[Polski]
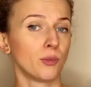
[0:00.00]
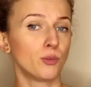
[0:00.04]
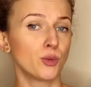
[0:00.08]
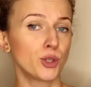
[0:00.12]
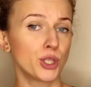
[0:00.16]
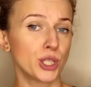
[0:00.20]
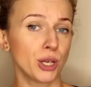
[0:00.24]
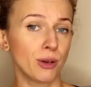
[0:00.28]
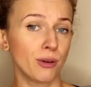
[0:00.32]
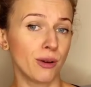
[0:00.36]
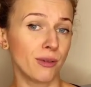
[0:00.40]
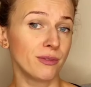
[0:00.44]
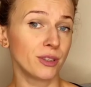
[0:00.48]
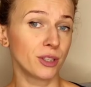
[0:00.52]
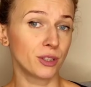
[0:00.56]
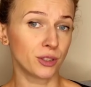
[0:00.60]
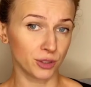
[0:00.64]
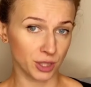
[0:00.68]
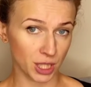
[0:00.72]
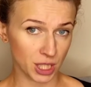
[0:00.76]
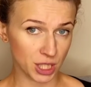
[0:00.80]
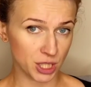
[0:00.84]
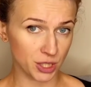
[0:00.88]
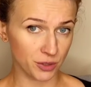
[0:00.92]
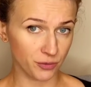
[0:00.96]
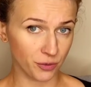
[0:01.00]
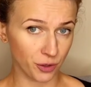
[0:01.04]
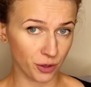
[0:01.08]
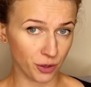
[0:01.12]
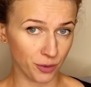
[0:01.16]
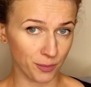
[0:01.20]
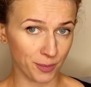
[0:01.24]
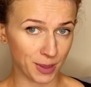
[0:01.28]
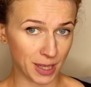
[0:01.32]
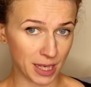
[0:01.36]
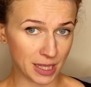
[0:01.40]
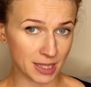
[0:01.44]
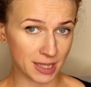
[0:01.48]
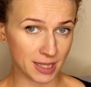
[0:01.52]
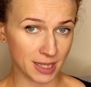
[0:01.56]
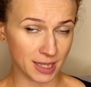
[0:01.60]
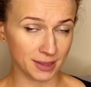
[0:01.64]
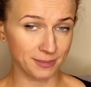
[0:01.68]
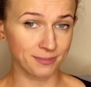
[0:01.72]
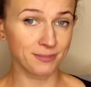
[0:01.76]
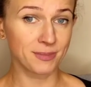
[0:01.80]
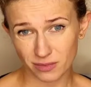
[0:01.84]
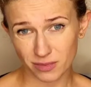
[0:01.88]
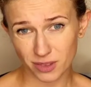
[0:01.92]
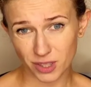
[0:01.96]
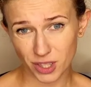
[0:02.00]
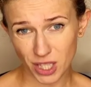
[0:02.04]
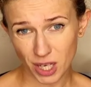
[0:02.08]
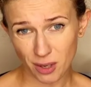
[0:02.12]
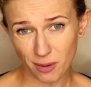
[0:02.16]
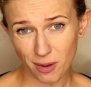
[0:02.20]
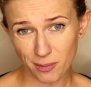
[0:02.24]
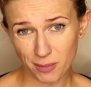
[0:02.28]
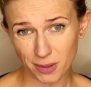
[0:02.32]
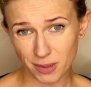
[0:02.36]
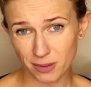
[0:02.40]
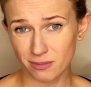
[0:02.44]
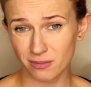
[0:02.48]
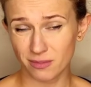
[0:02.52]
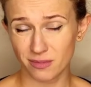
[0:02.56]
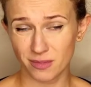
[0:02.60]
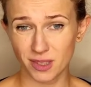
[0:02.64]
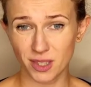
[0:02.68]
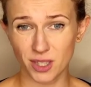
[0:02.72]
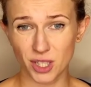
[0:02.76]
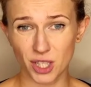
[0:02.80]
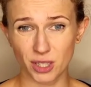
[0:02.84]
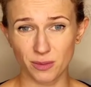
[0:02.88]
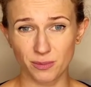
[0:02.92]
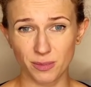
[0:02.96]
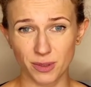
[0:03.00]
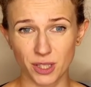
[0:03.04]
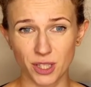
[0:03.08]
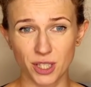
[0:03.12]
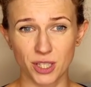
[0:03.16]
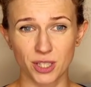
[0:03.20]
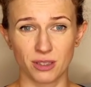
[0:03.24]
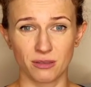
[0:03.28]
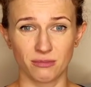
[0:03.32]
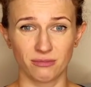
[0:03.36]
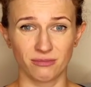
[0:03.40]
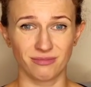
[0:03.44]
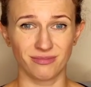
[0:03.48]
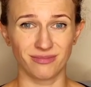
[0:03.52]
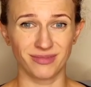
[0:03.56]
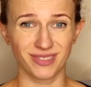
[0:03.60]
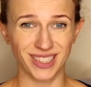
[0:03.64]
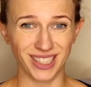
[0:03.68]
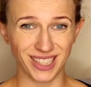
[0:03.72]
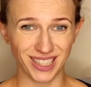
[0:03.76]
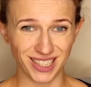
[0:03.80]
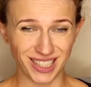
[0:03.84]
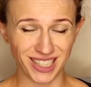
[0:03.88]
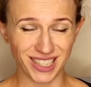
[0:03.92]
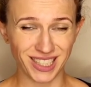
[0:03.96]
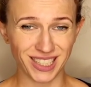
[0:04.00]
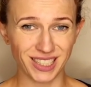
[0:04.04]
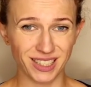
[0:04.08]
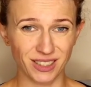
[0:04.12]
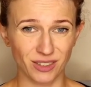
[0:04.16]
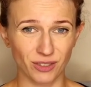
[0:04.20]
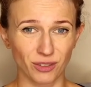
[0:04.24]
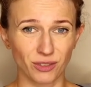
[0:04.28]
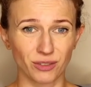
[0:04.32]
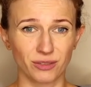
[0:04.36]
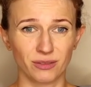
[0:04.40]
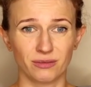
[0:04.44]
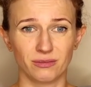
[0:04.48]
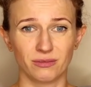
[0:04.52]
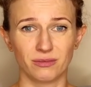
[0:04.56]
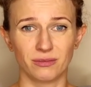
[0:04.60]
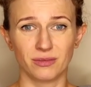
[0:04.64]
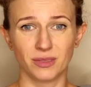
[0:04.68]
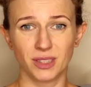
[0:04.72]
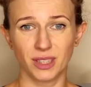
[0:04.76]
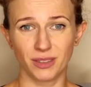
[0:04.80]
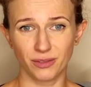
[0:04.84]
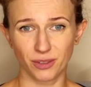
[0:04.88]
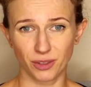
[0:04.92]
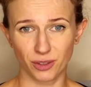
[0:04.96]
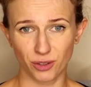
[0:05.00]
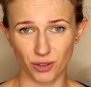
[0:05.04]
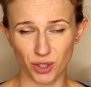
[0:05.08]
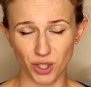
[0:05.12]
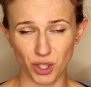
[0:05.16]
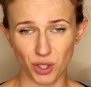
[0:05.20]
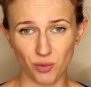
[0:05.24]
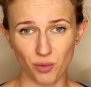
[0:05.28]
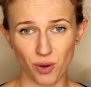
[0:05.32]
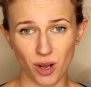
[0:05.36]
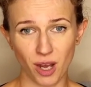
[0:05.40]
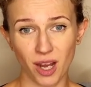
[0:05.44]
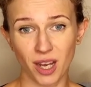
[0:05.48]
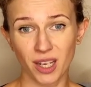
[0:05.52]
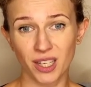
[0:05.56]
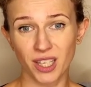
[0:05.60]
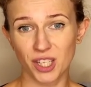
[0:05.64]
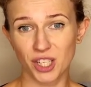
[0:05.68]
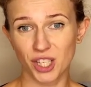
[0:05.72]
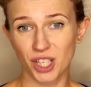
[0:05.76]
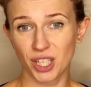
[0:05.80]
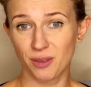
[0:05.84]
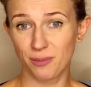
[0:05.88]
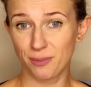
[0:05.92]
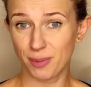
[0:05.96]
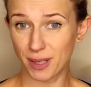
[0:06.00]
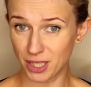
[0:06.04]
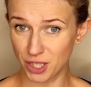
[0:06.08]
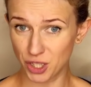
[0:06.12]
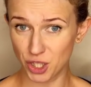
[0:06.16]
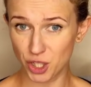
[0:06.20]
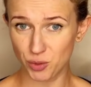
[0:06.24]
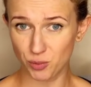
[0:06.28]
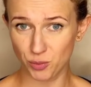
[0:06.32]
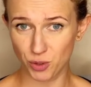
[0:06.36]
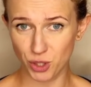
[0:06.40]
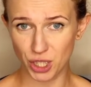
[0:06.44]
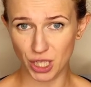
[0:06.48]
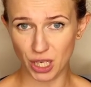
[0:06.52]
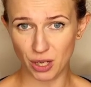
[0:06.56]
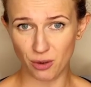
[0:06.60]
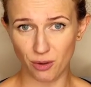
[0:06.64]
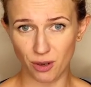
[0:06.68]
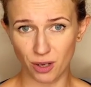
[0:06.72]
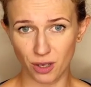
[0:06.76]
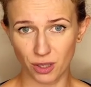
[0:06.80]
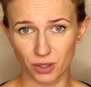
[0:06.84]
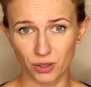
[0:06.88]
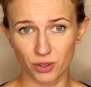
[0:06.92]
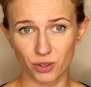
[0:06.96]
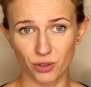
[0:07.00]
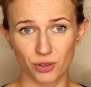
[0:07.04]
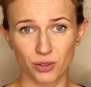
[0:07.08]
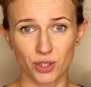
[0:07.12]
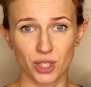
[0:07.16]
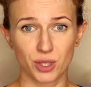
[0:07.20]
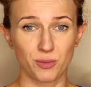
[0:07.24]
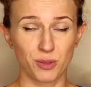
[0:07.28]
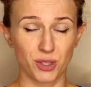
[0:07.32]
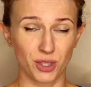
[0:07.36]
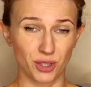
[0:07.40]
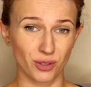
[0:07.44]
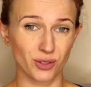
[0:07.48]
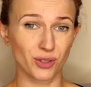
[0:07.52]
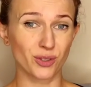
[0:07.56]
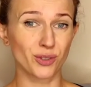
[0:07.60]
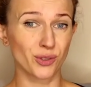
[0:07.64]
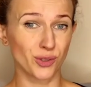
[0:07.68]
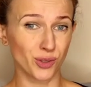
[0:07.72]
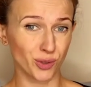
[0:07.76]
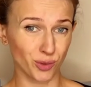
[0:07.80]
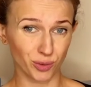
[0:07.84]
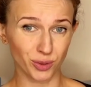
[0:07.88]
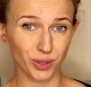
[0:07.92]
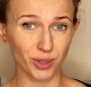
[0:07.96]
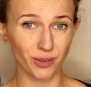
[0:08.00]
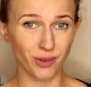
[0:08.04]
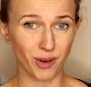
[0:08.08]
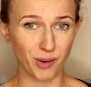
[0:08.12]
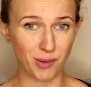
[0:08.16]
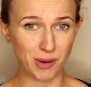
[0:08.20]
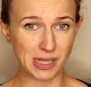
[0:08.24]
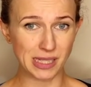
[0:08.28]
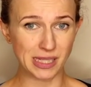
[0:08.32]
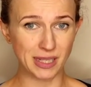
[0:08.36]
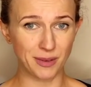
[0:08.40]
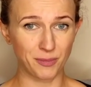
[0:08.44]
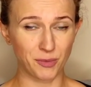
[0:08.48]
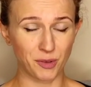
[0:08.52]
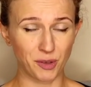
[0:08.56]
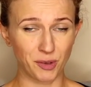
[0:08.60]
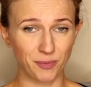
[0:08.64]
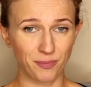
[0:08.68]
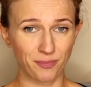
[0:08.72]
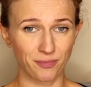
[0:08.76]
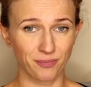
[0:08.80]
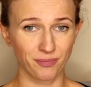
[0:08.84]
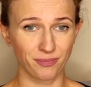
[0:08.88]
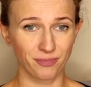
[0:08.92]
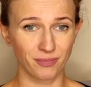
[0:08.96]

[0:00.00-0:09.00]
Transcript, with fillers: Musiałam wykonać Twoją pracę. Chciałabym, żebyś tak często nie wychodziła, a jeżeli będziesz musiała, to żebyś to skonsultowała ze mną.